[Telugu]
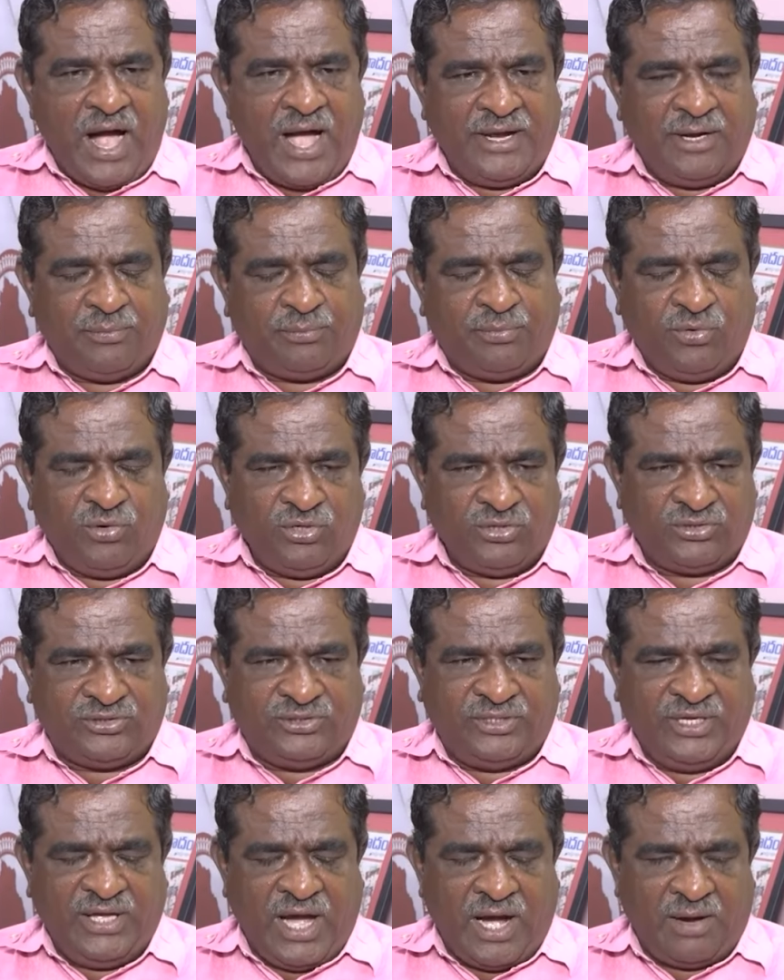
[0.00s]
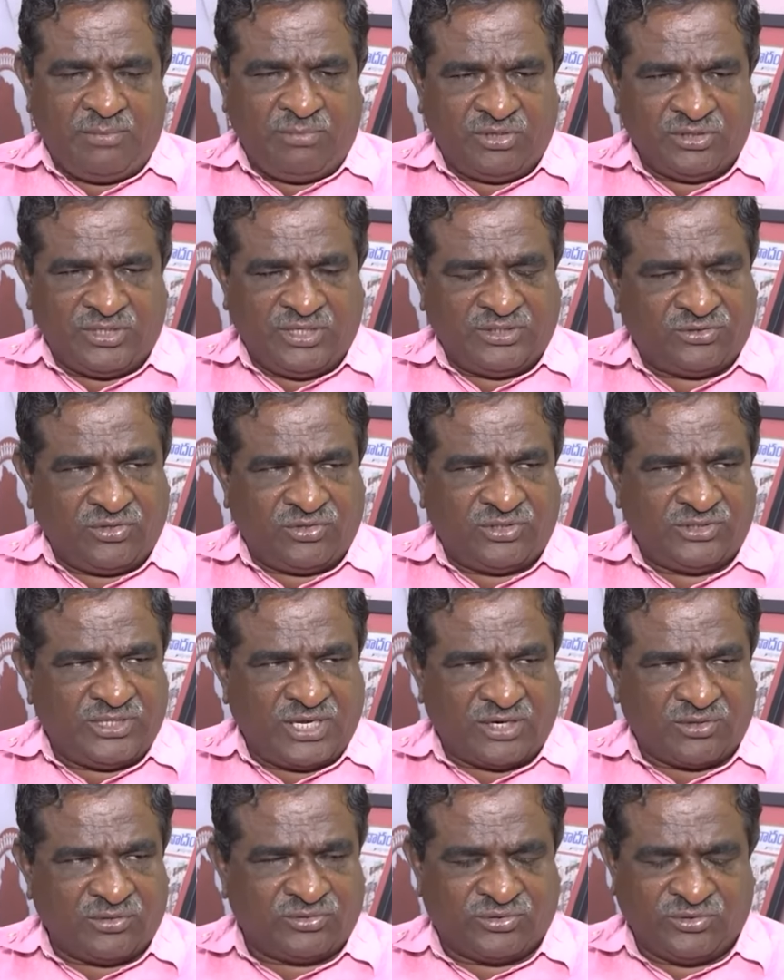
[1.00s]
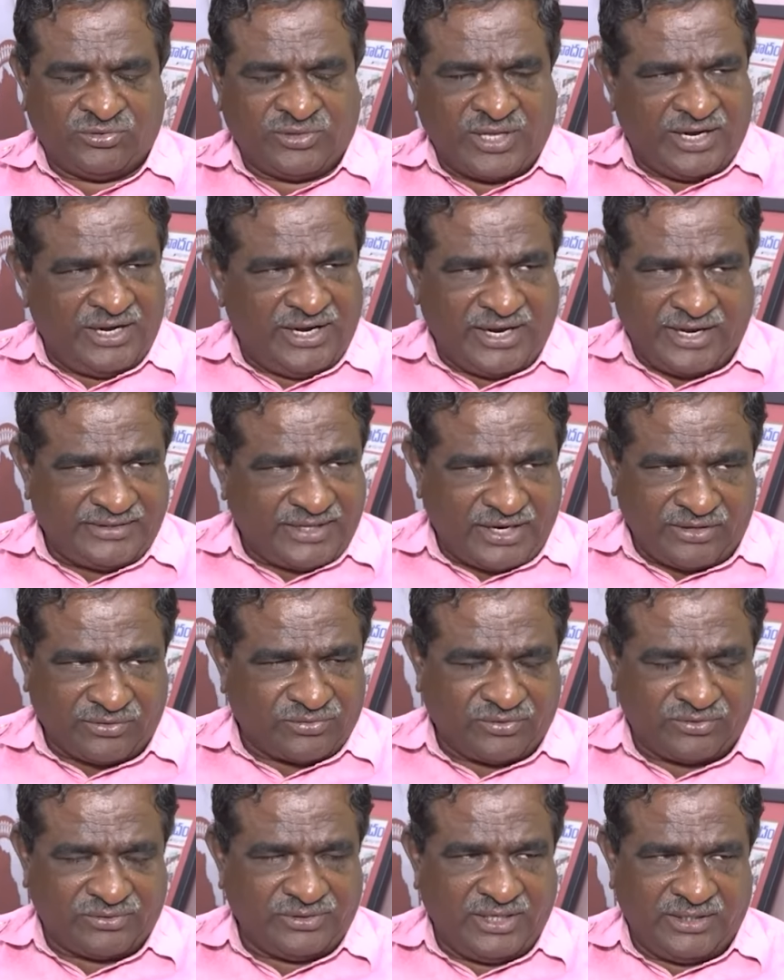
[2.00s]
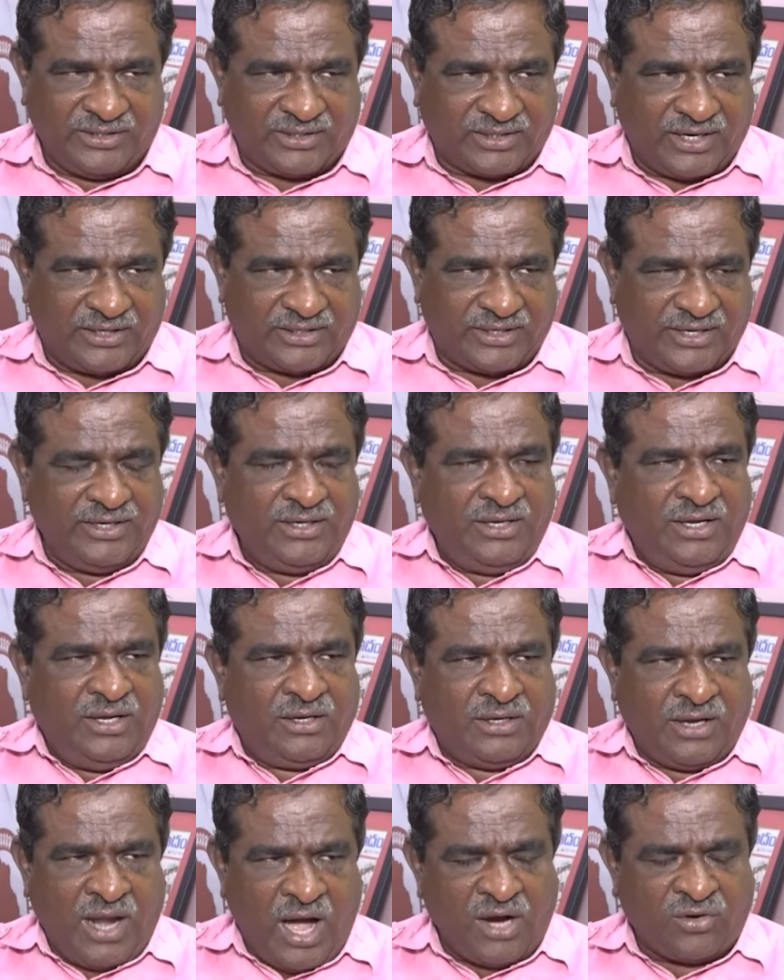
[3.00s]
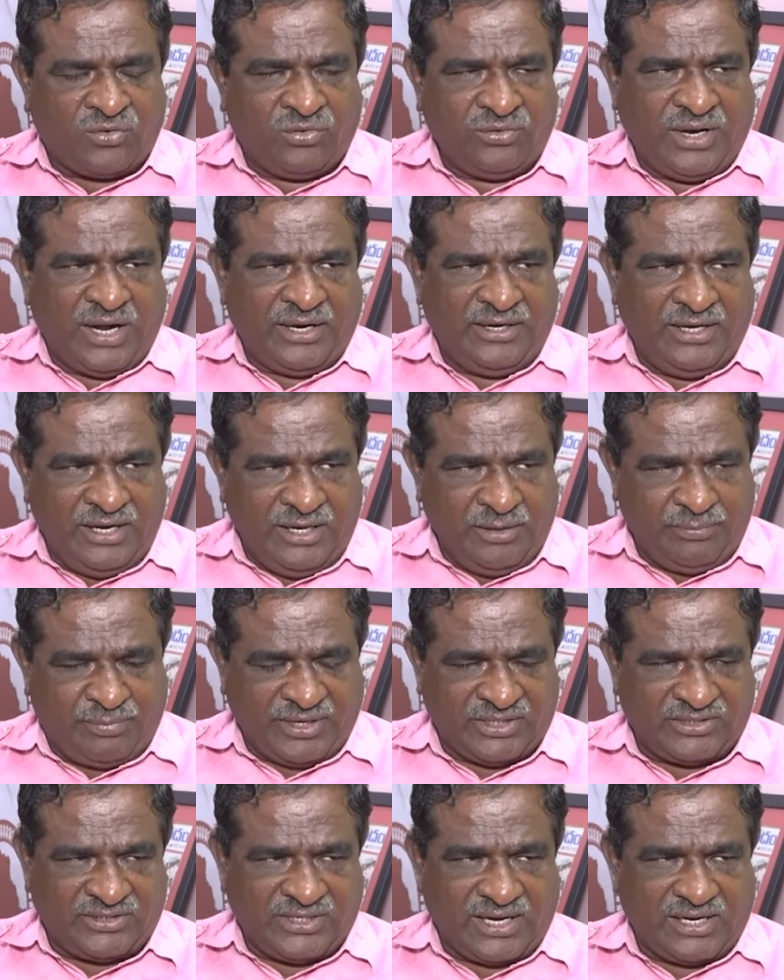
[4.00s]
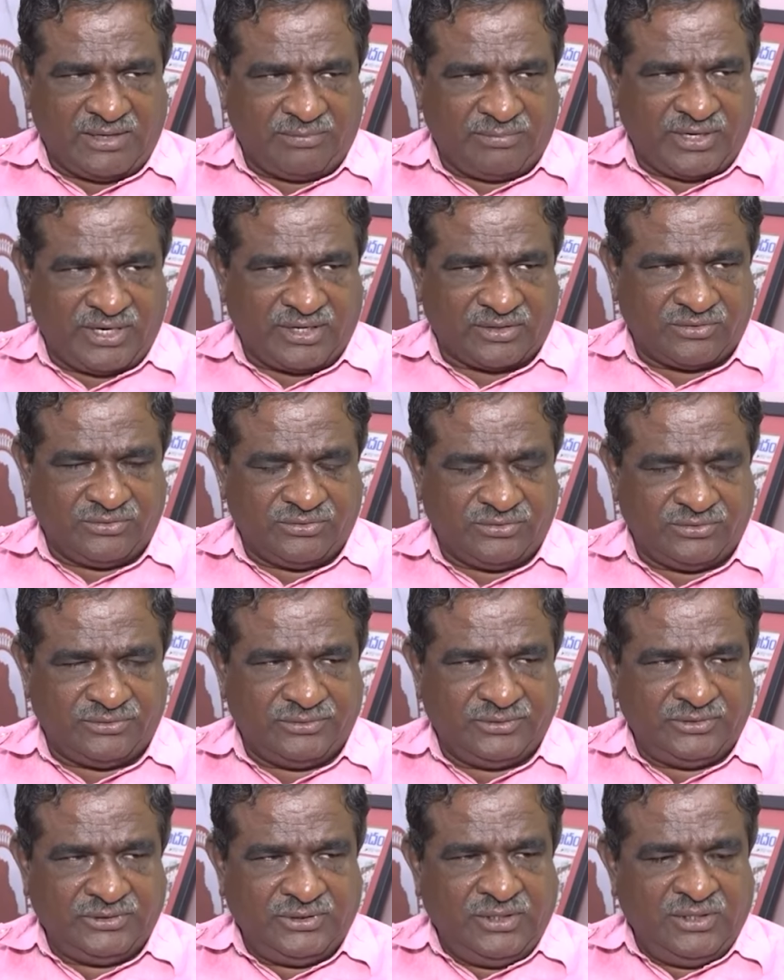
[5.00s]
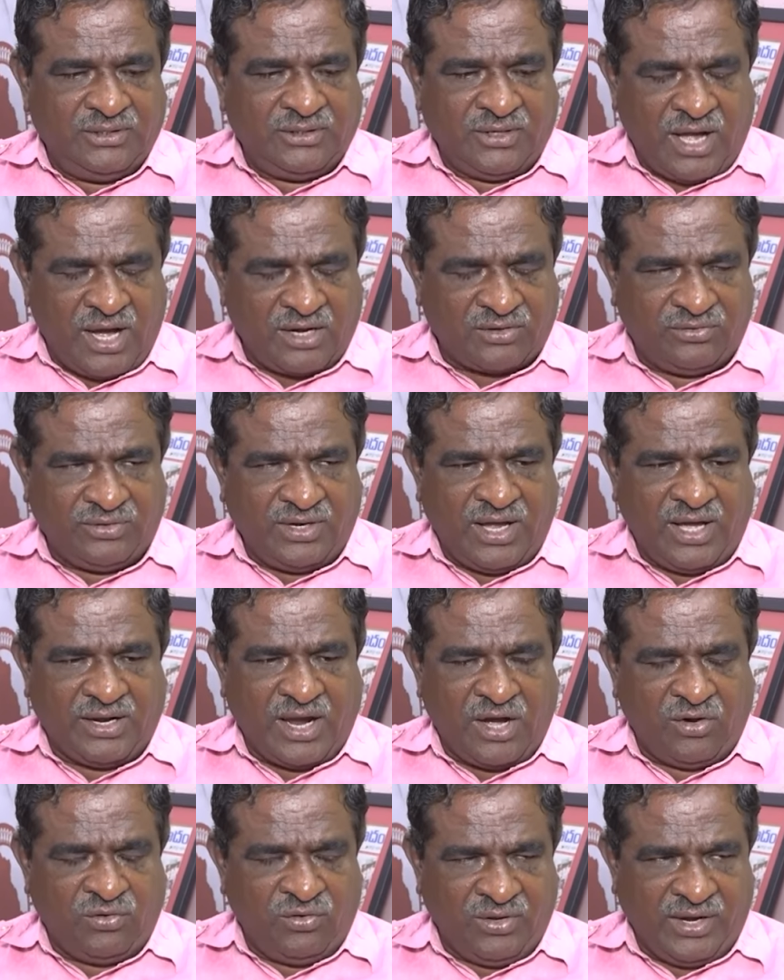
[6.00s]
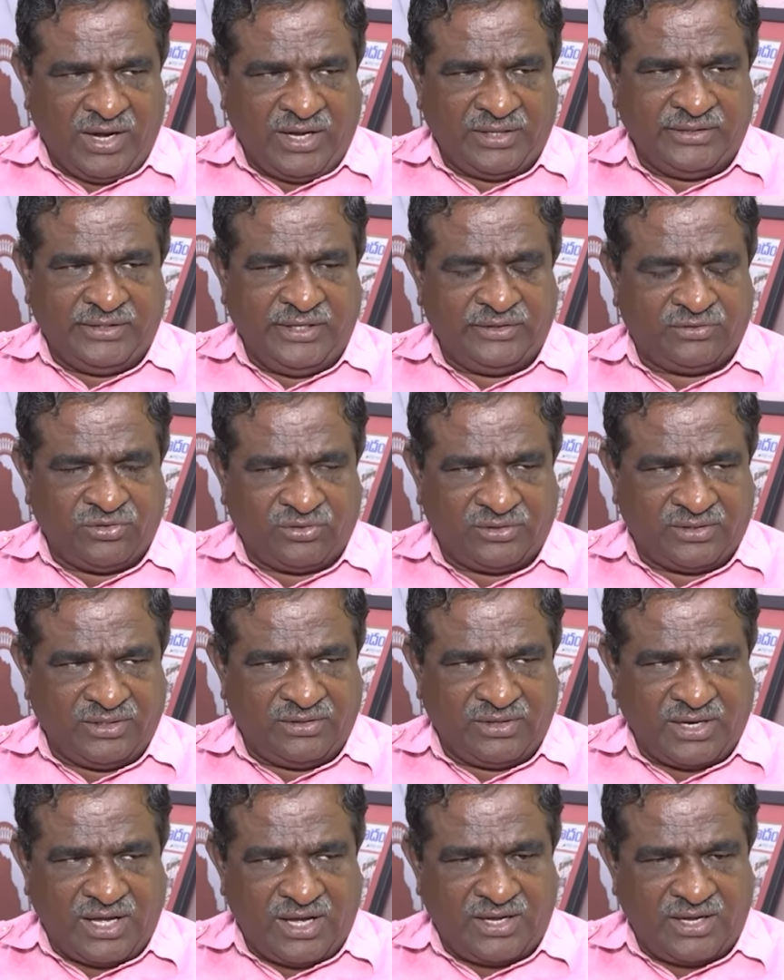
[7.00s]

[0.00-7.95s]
ఆయన పూర్తి ఆమోదంతో జరుగుతుందని నేనైతే అనుకోను ఎందుకంటే నాకున్న ఢిల్లీ పరిచయాల మేరకు నాకున్న రాహుల్ గాంధీ తోటి